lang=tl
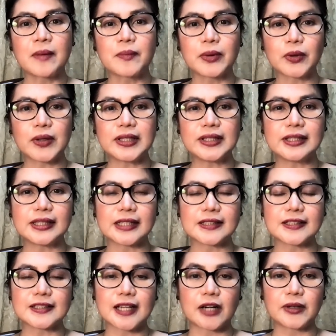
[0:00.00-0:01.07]
Pero hindi
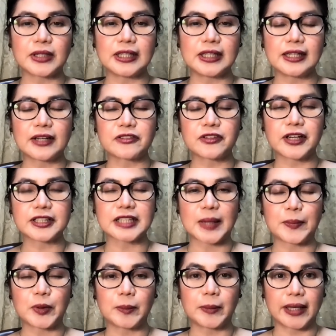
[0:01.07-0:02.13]
necessarily, like for
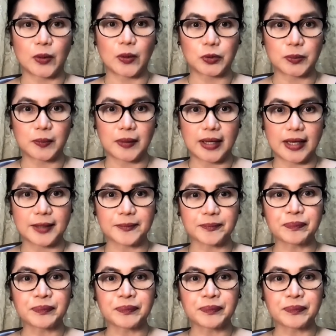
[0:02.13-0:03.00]
example, may outbreak.